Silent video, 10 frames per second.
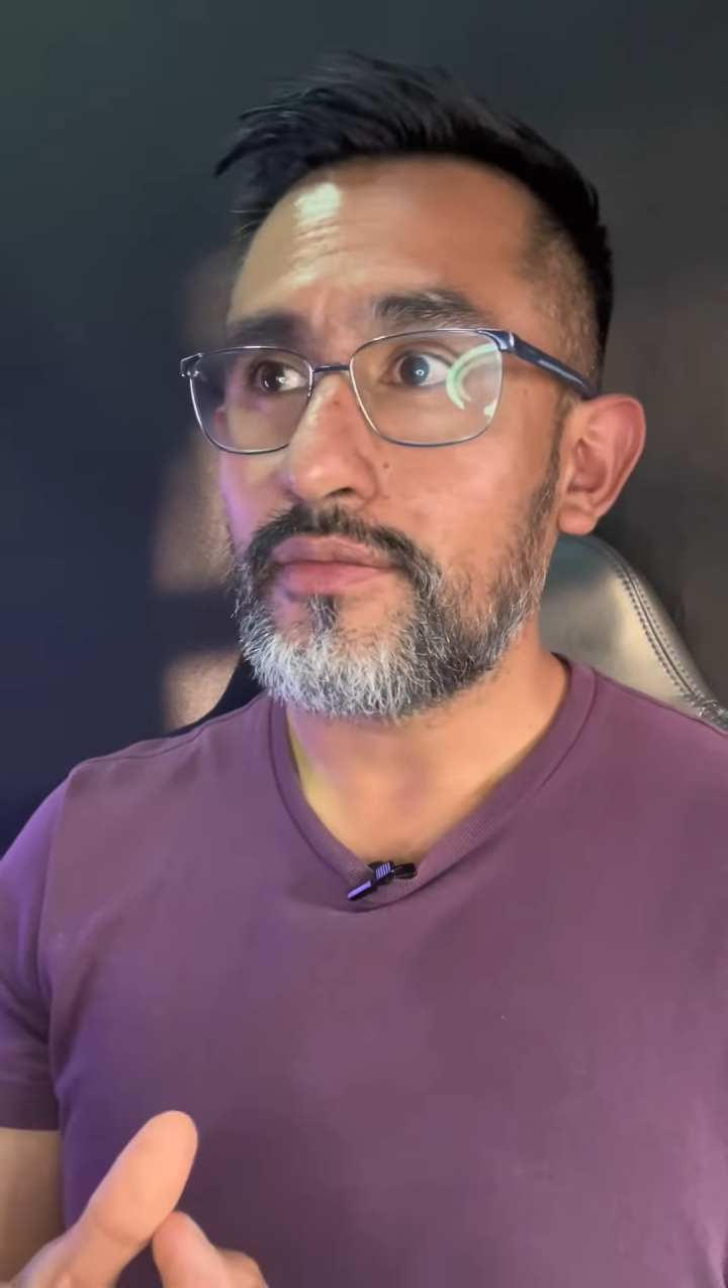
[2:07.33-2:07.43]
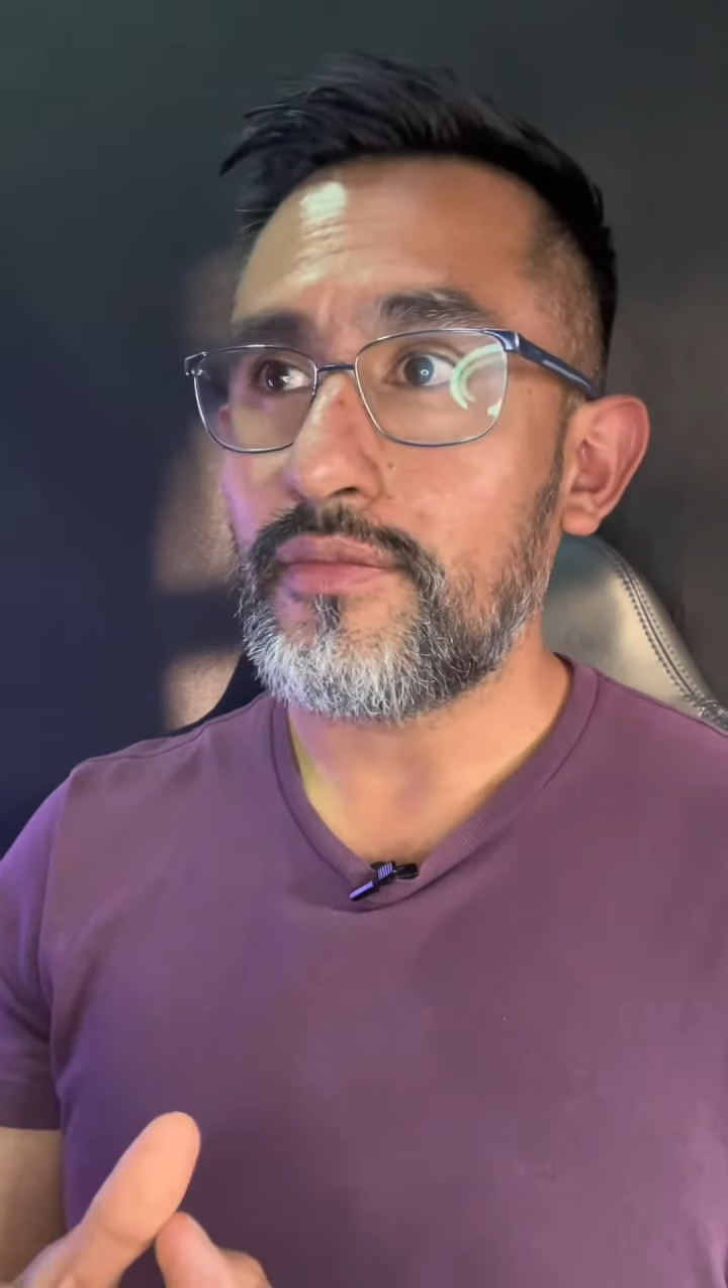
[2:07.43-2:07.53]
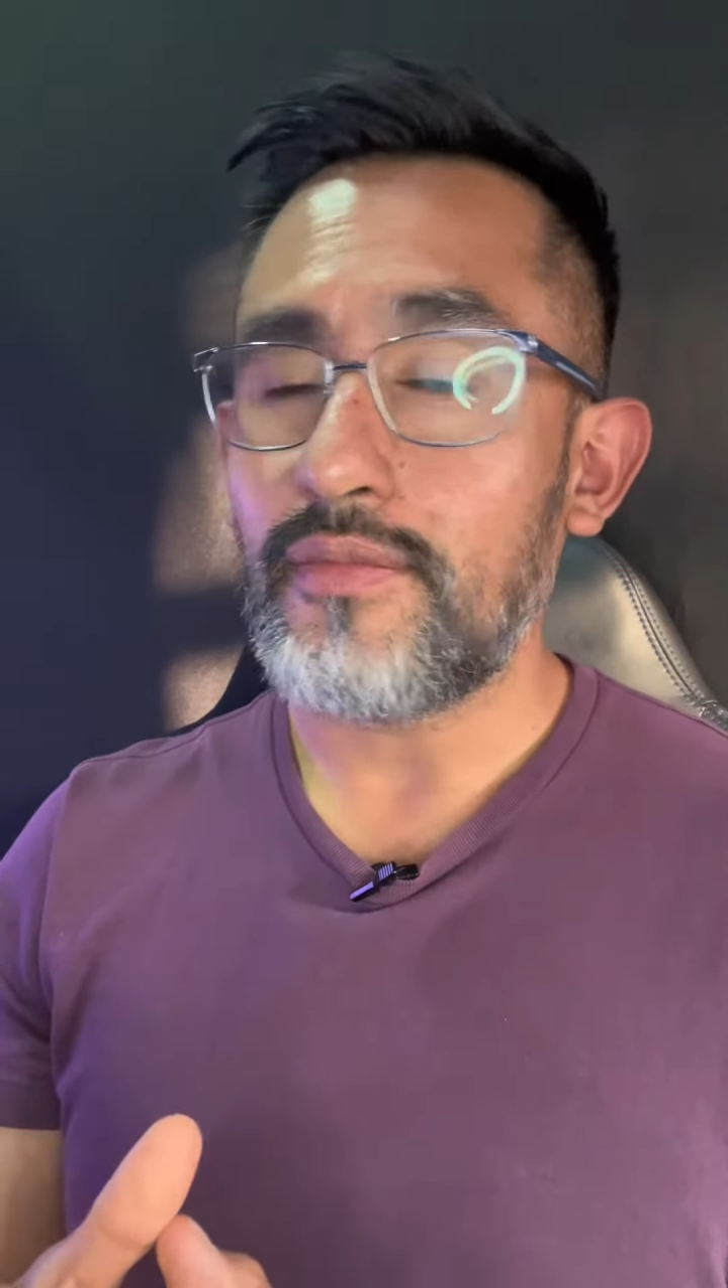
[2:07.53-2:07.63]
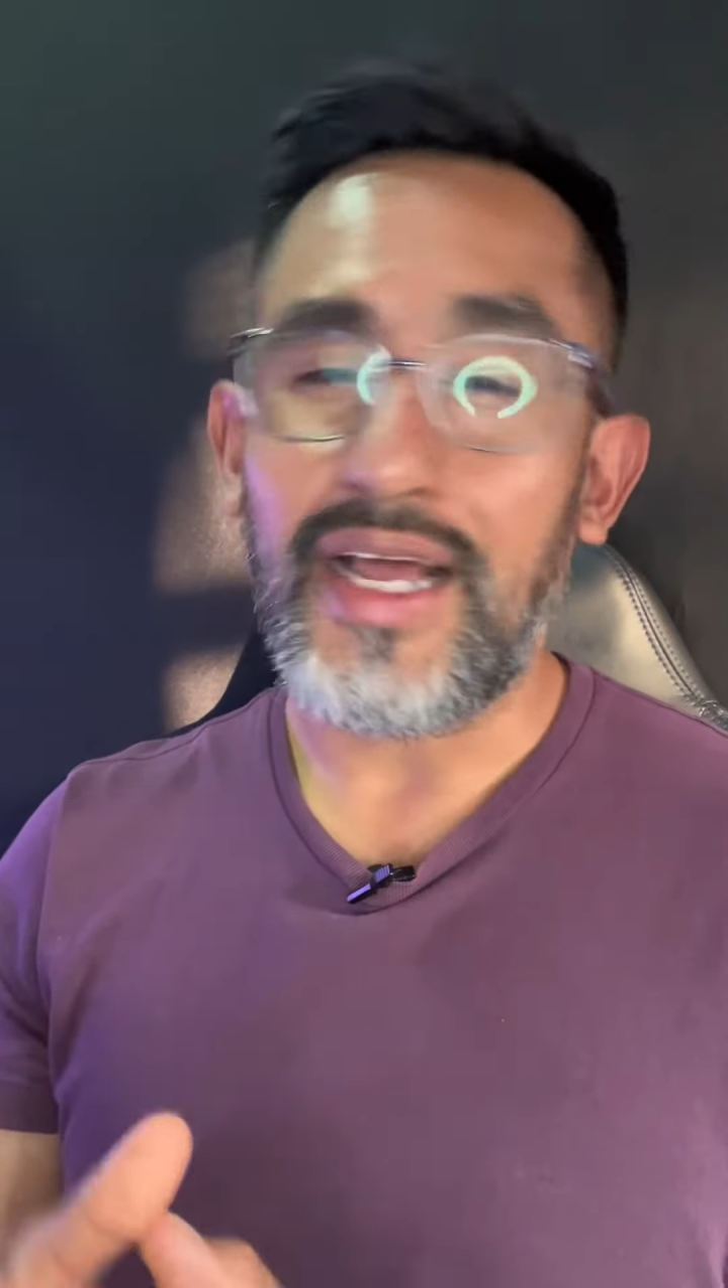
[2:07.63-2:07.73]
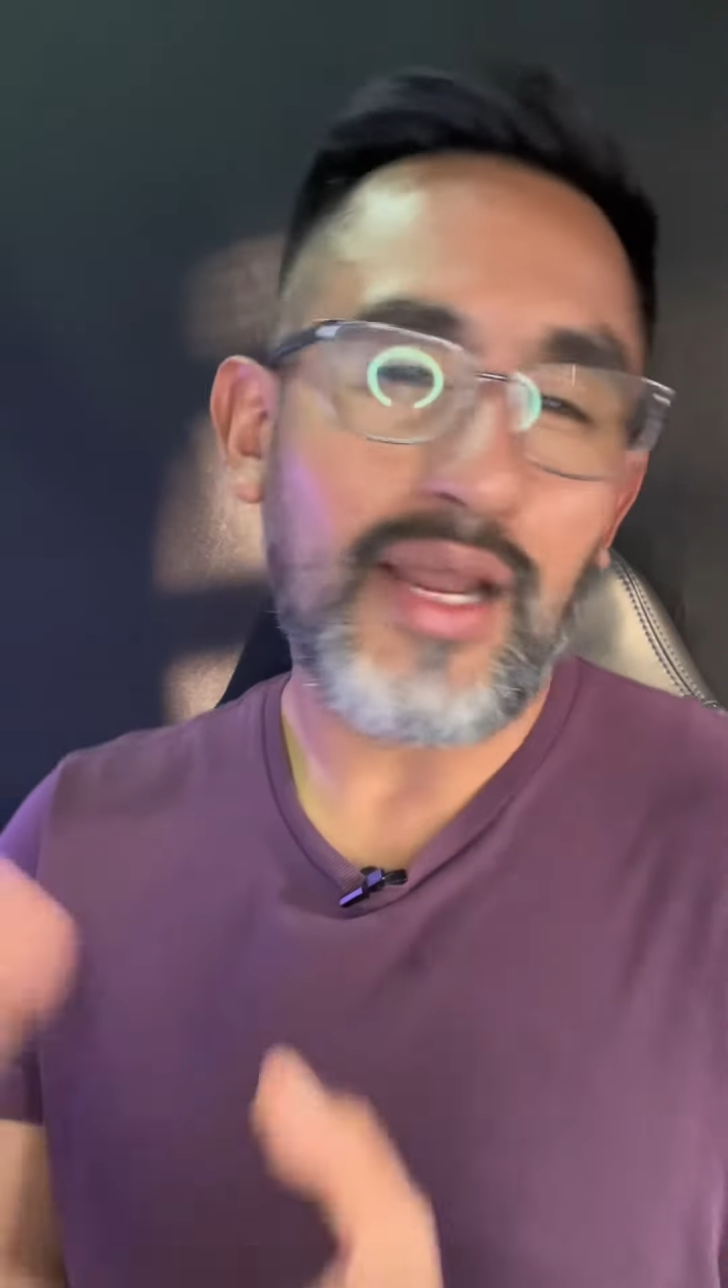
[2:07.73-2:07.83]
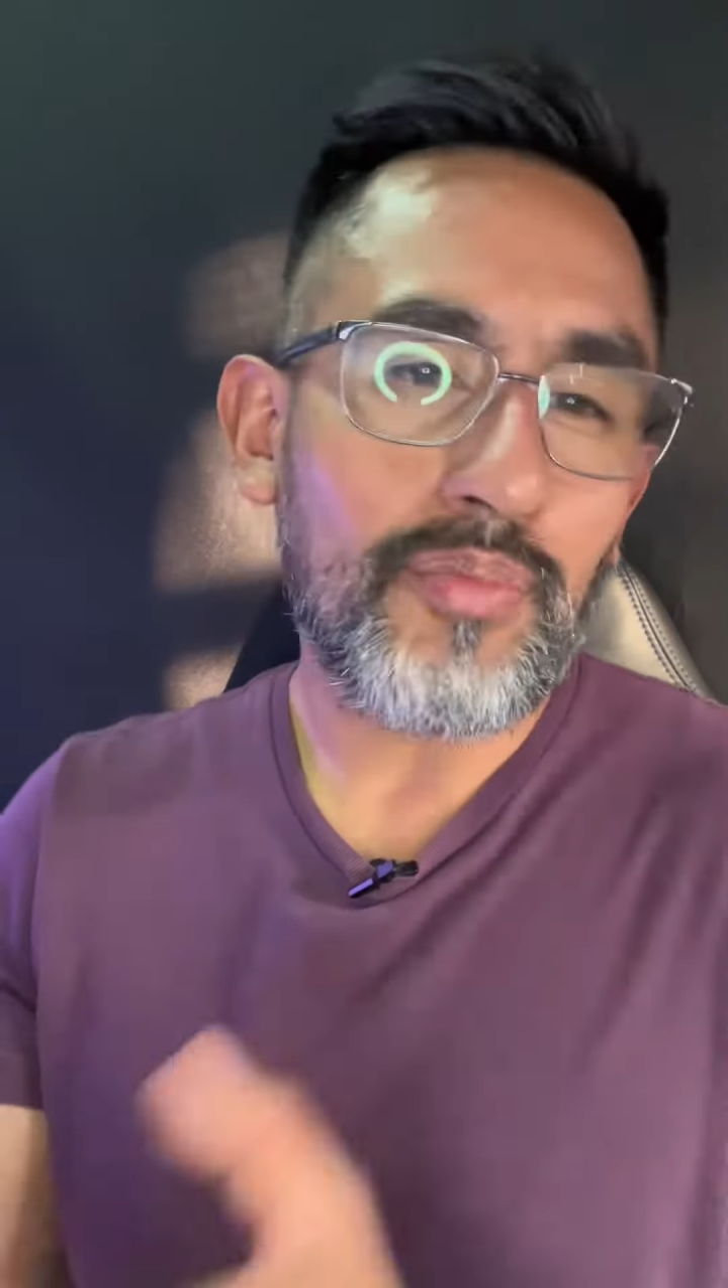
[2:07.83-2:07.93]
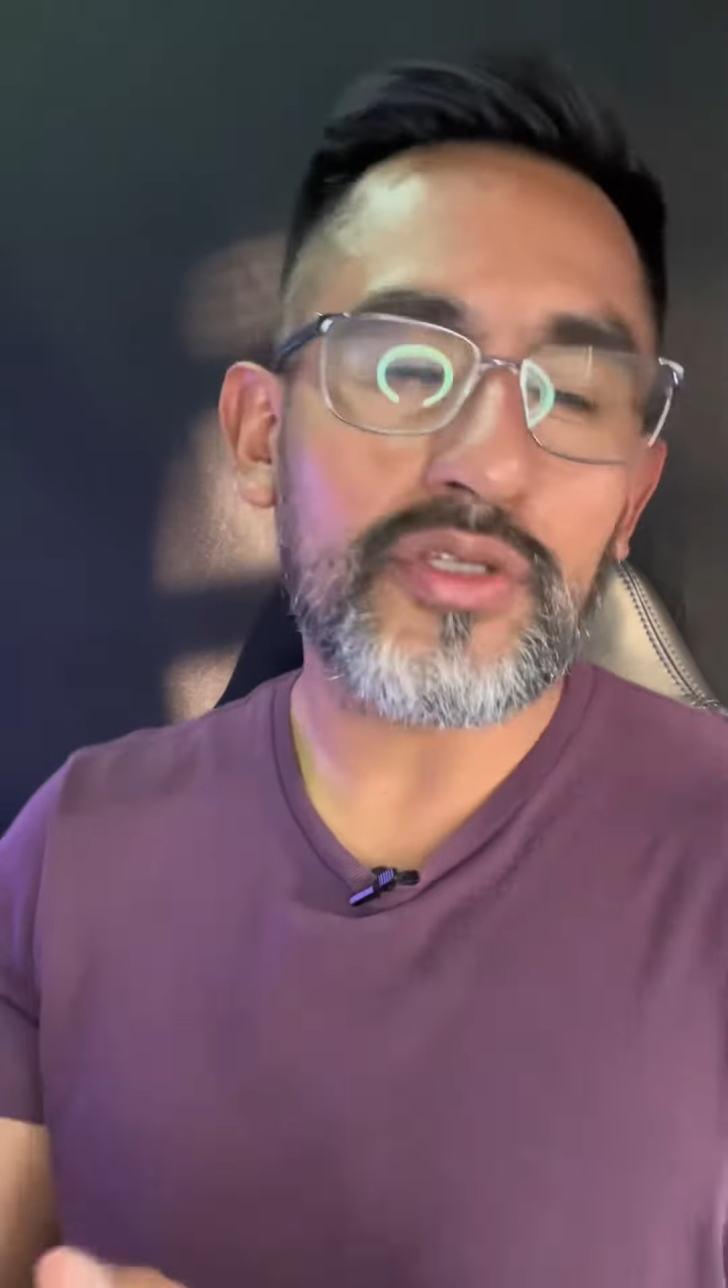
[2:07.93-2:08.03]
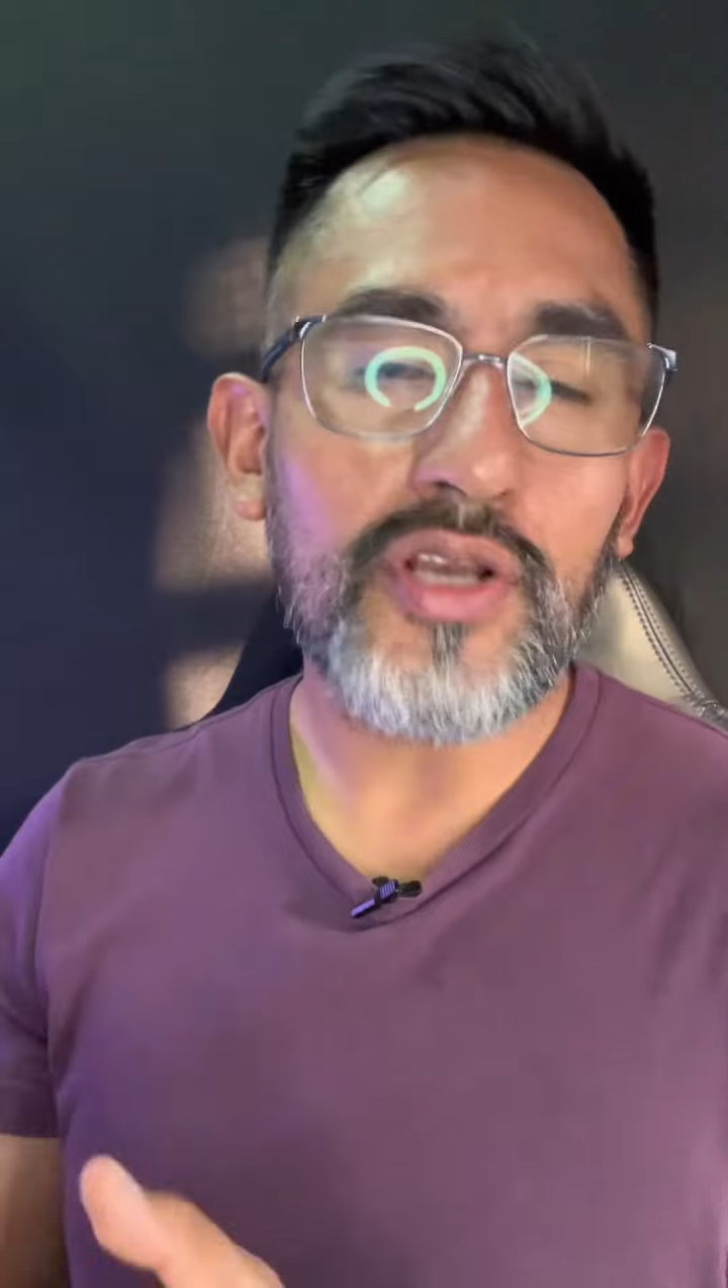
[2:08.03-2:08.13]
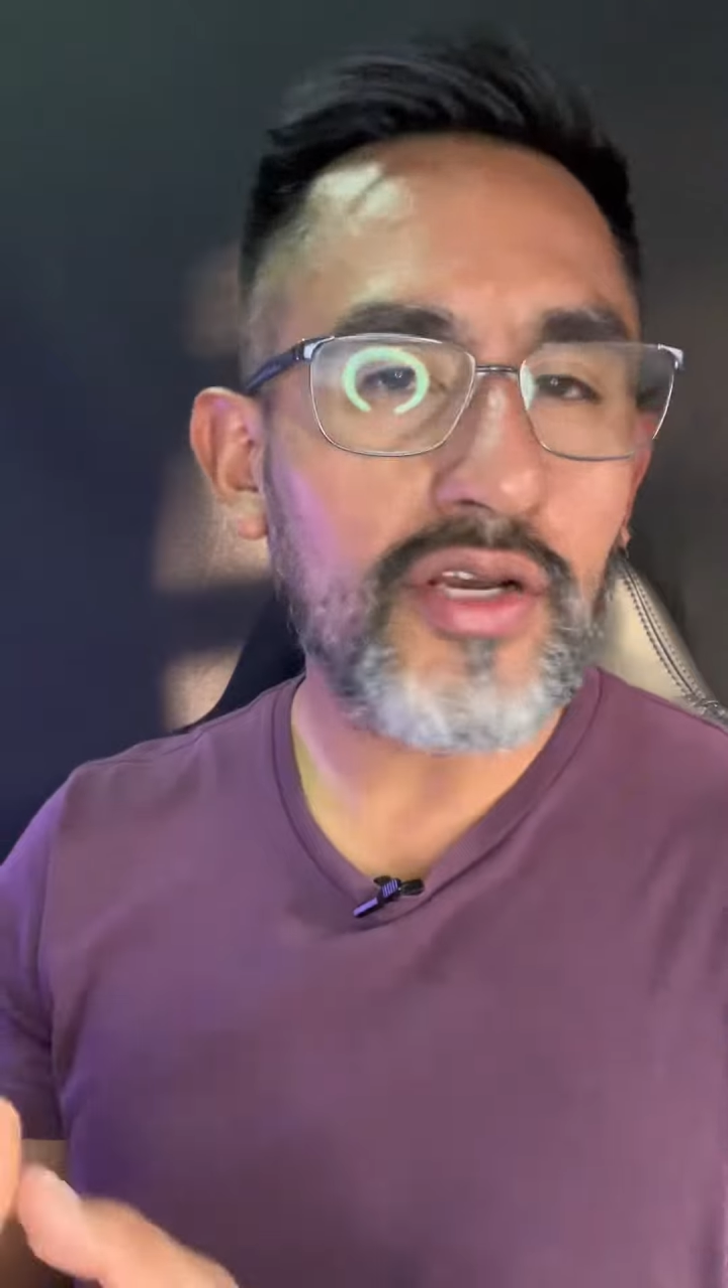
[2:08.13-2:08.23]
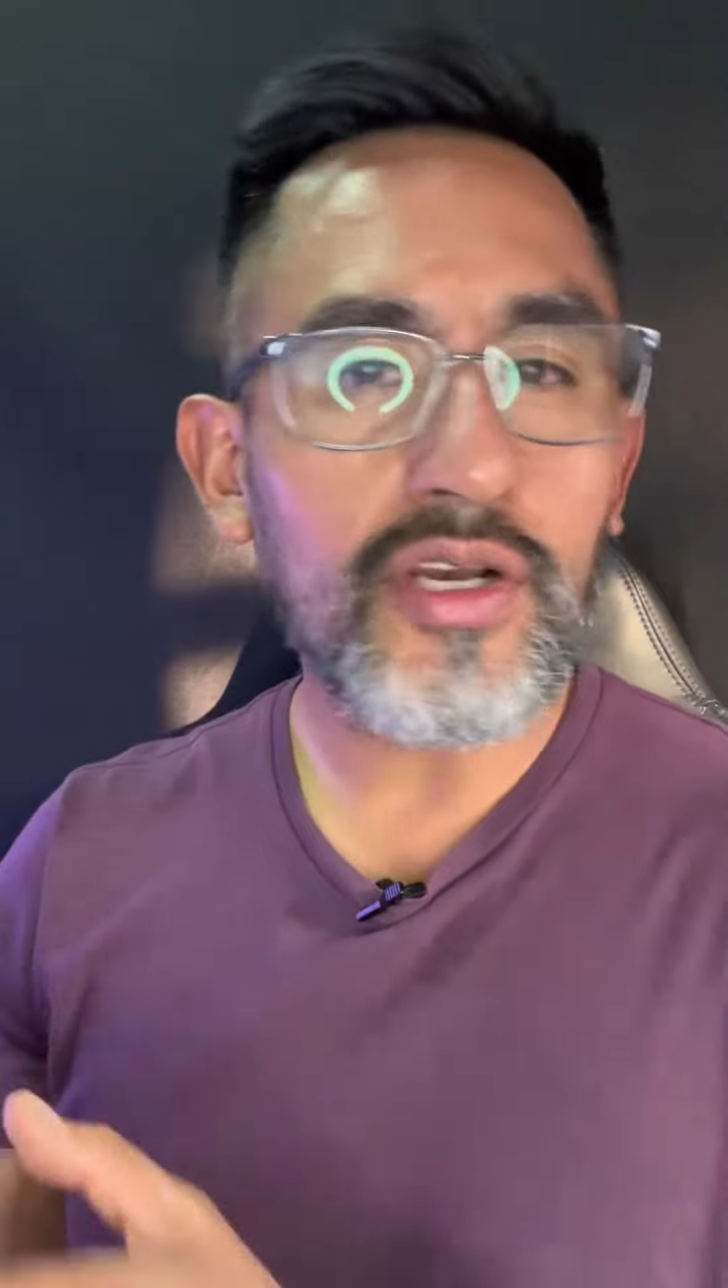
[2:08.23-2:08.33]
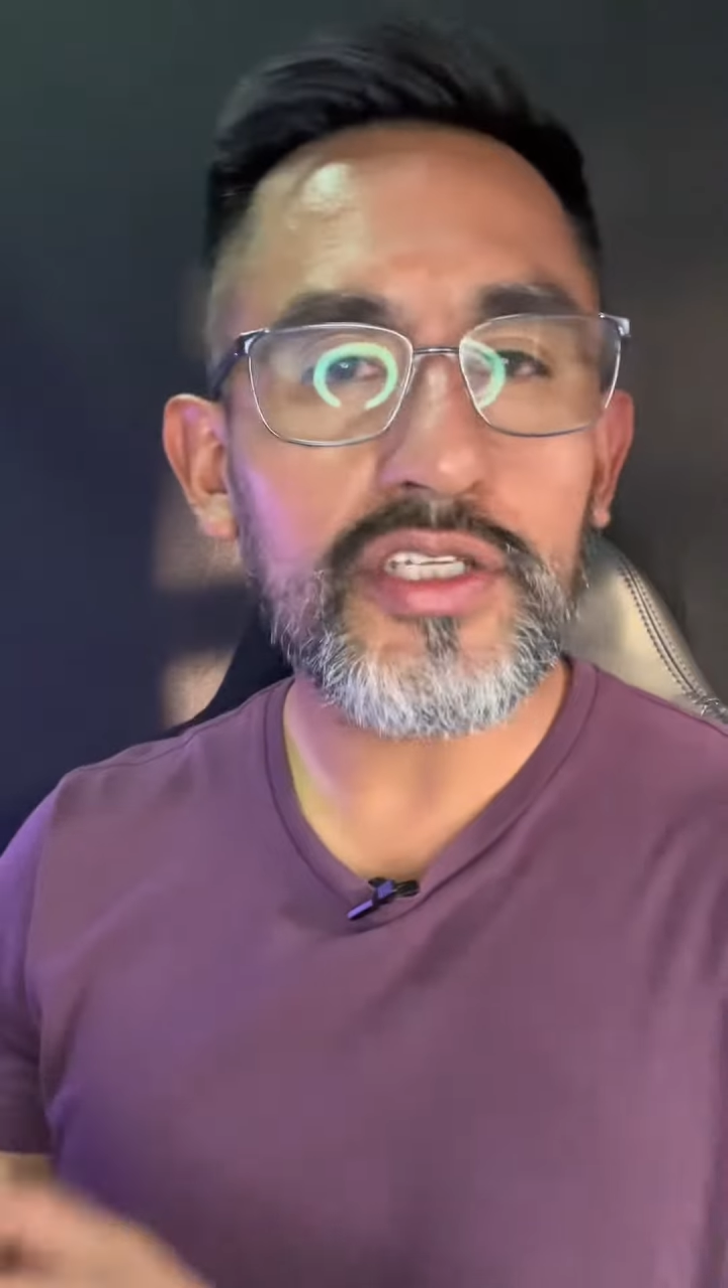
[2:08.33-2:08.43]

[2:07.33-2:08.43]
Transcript: A la persona no le